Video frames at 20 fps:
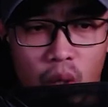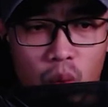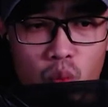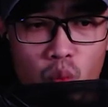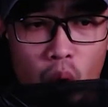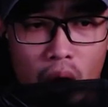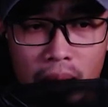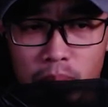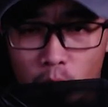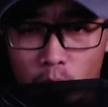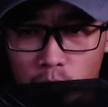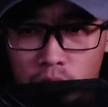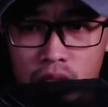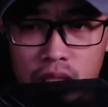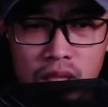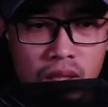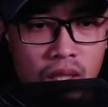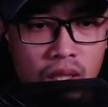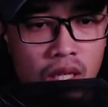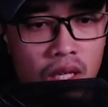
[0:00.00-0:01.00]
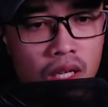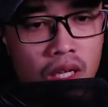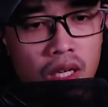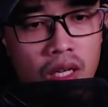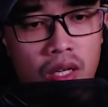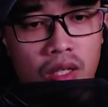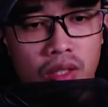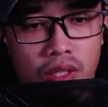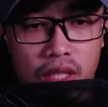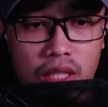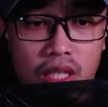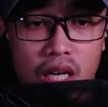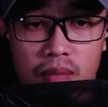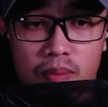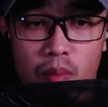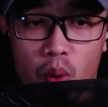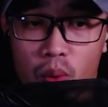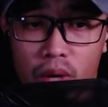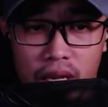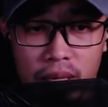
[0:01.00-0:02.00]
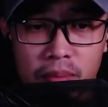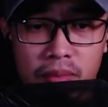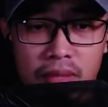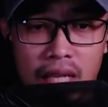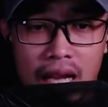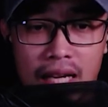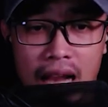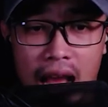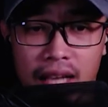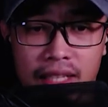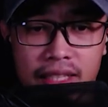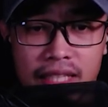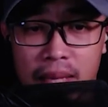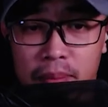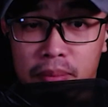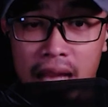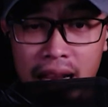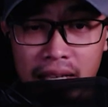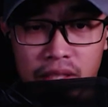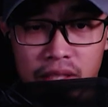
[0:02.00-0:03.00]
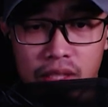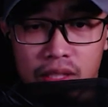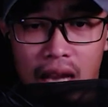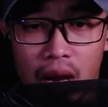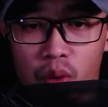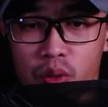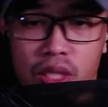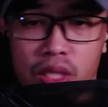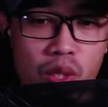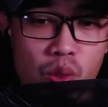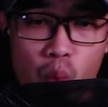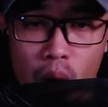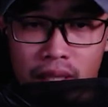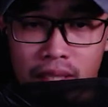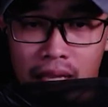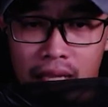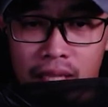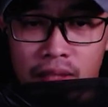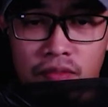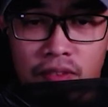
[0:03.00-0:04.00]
nó chỉ cần chém ra một kiếm thôi là đã chém nát trưởng lão diêu quan thánh địa và